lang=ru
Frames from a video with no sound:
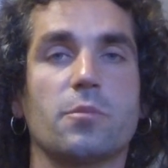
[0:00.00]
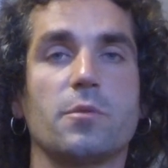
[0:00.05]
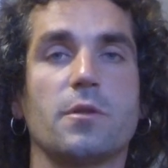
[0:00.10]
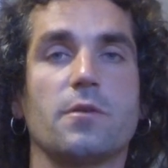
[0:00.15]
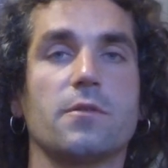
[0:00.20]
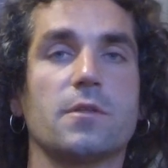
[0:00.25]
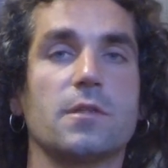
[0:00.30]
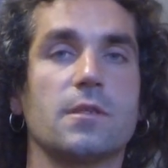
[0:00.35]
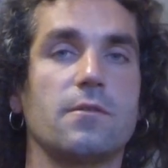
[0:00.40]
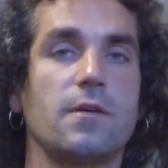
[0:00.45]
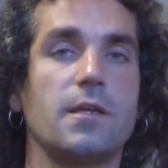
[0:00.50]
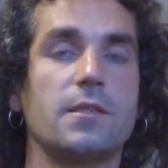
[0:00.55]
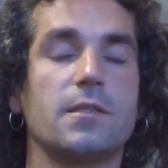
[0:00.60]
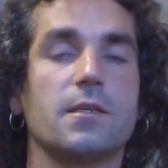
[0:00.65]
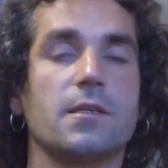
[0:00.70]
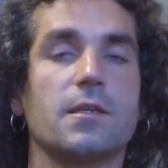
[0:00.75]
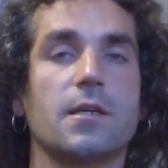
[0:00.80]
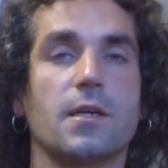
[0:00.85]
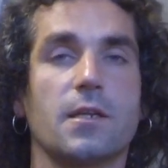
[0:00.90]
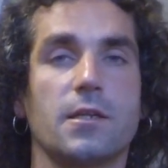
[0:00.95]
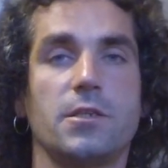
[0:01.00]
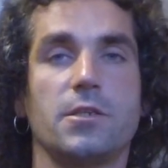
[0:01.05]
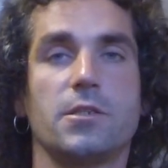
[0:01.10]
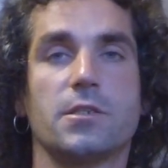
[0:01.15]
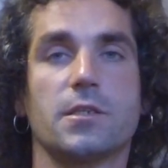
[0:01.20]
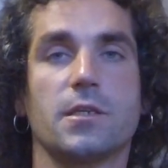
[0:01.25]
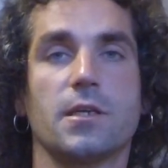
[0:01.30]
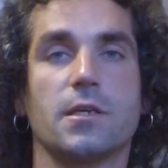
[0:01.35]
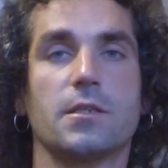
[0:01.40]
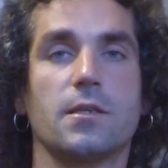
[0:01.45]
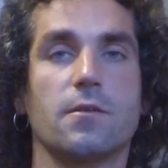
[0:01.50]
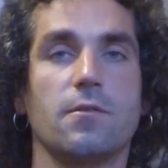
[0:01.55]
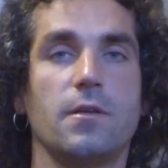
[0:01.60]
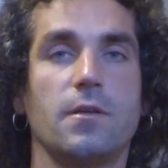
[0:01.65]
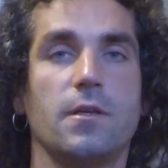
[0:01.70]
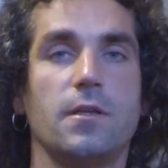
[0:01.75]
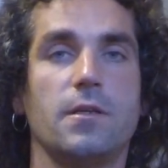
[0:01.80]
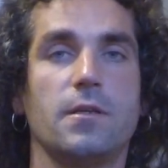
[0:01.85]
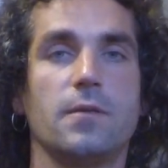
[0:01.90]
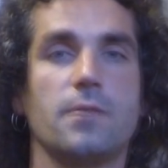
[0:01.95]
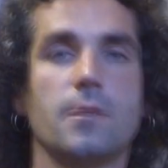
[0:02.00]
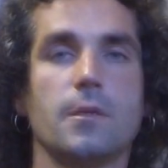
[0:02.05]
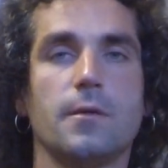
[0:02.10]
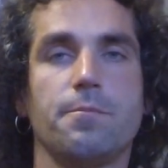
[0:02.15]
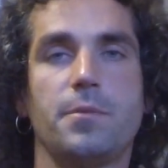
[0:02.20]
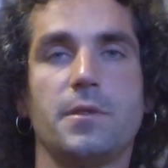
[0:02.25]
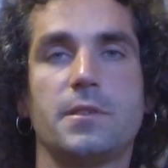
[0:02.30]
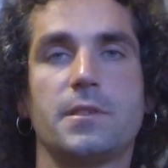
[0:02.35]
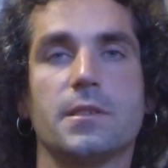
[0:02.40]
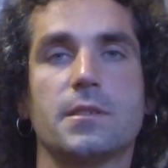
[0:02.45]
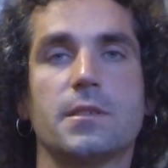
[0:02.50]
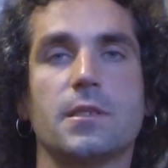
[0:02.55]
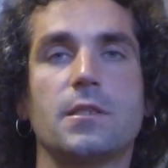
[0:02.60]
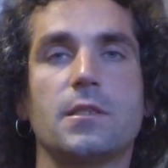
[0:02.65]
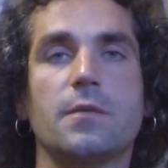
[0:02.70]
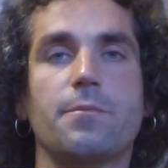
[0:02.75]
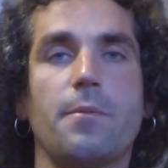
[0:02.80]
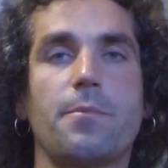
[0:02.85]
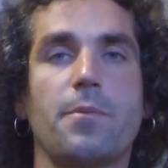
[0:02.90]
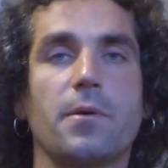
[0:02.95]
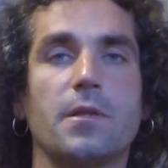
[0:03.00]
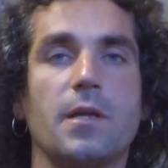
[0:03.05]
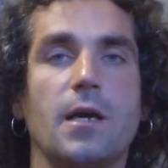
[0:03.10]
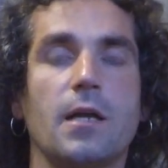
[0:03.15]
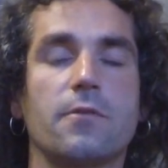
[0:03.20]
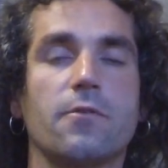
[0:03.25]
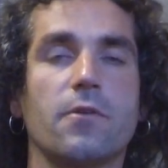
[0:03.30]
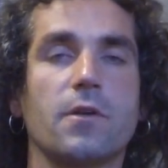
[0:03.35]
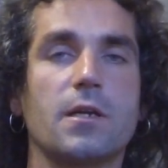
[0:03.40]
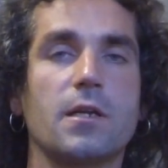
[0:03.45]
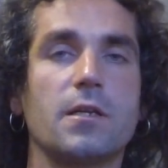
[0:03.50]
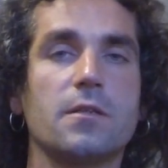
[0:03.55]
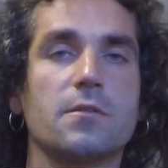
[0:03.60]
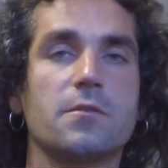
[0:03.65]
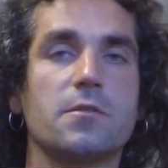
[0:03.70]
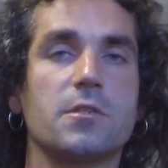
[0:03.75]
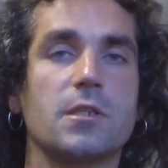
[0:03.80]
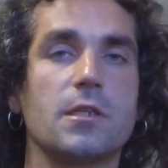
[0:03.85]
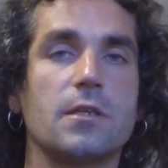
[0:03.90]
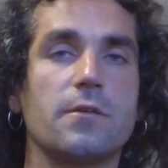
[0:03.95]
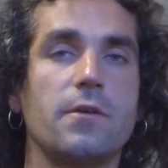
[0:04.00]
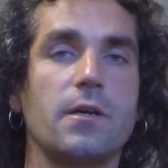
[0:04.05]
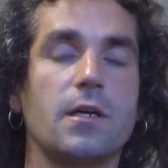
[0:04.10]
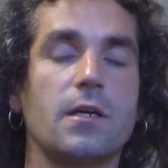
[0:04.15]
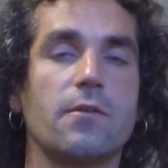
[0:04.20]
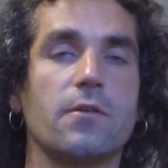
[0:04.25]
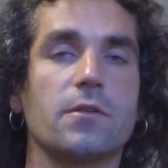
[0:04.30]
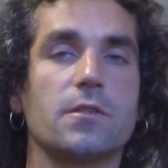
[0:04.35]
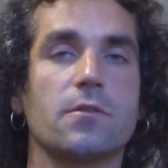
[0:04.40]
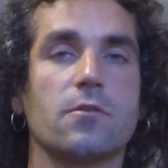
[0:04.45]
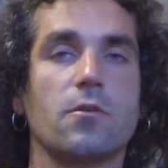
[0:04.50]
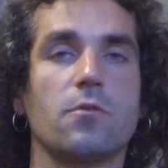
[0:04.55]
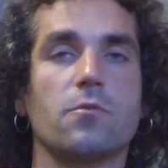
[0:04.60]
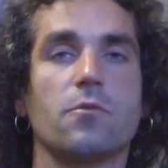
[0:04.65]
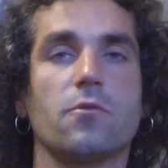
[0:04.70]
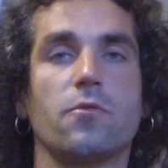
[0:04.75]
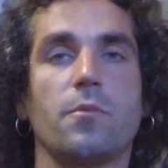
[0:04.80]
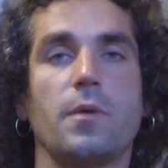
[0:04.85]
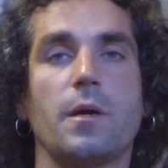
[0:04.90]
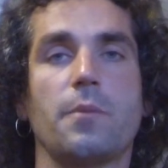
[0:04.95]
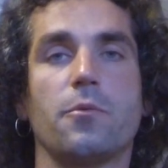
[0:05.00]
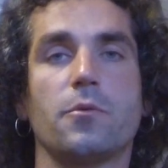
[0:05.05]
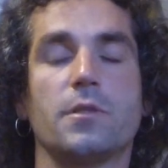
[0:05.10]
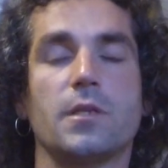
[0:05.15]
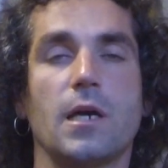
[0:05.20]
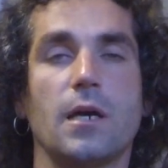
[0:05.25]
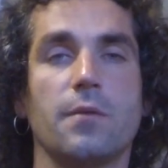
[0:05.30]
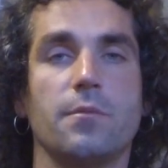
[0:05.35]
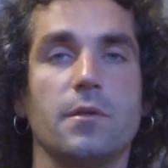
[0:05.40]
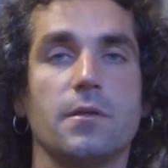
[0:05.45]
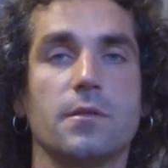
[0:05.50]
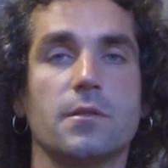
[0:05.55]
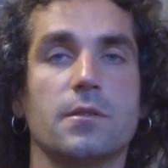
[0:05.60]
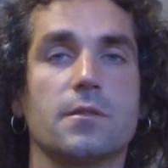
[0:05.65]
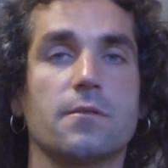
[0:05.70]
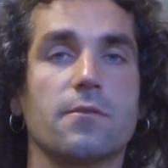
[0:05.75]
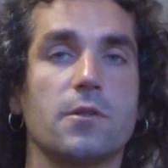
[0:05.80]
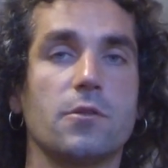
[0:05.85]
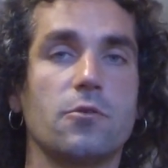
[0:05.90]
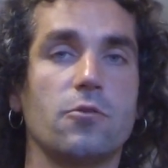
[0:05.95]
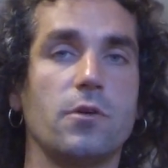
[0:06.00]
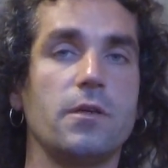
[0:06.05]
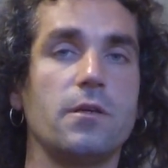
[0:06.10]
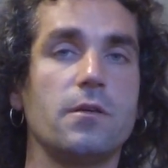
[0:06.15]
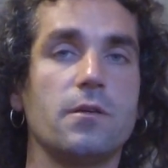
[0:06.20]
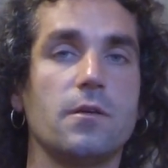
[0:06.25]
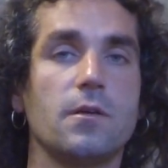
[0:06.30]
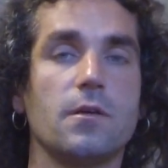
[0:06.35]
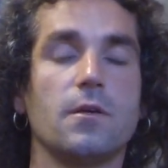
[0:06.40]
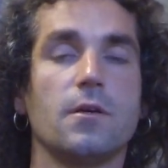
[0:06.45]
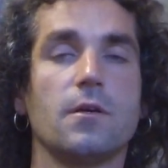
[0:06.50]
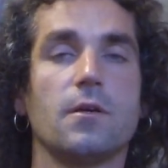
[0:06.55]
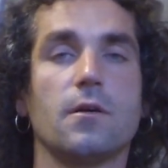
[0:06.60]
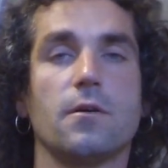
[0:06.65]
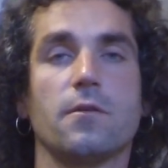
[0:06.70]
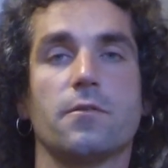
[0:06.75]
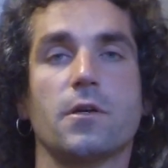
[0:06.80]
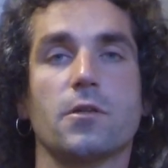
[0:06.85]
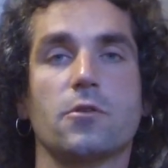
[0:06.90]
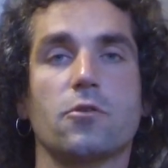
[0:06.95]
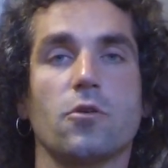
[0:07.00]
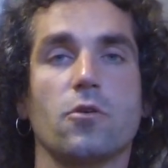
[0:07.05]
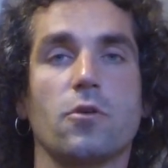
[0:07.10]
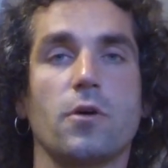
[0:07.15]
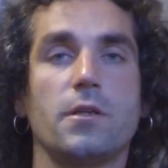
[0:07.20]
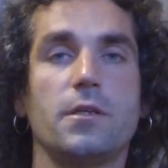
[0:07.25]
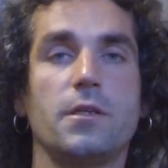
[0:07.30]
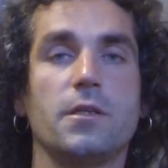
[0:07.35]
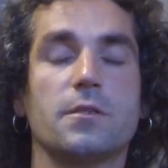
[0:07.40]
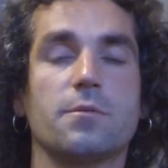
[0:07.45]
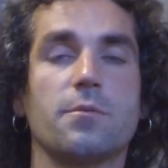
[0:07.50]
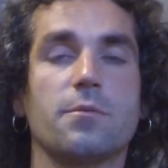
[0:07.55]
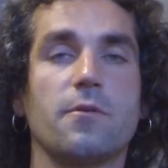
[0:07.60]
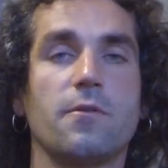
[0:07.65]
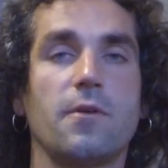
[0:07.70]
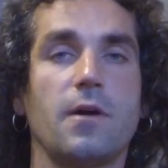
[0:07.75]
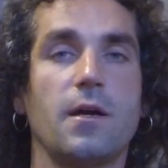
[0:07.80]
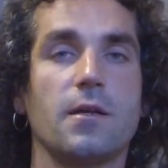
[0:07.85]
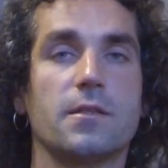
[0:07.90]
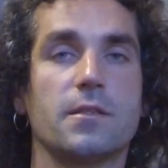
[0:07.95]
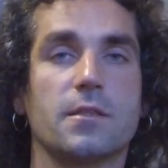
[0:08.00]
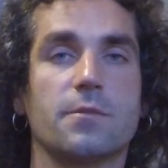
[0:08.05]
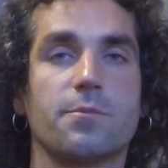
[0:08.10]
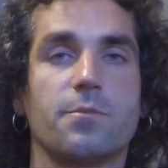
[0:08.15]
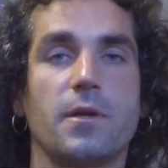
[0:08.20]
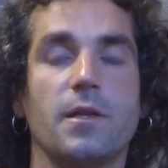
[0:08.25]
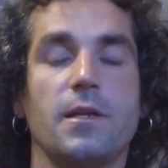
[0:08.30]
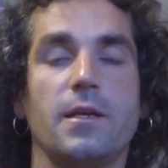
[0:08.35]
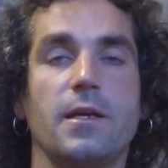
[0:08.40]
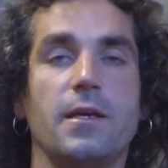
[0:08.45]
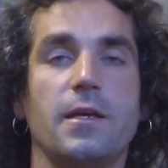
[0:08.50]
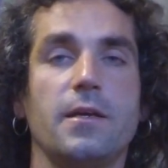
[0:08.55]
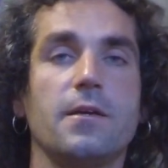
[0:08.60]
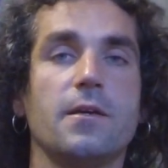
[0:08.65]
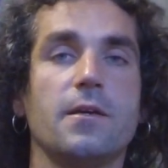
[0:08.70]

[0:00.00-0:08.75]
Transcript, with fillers: вызывать хронические отравления. Пестициды попадают в организм человека в основном двумя путями. С водой, в которую они смываются с полей,